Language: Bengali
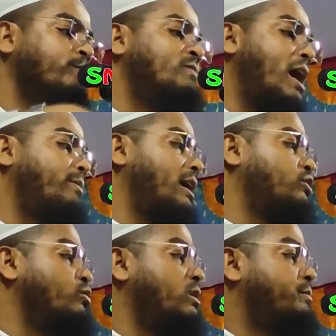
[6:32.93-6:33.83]
আবার
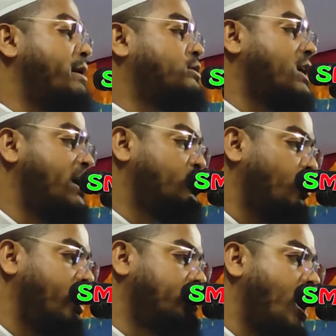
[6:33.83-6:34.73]
তুমি ব্যবসায় চলে
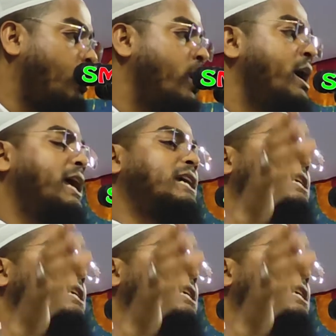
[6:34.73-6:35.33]
যাও এ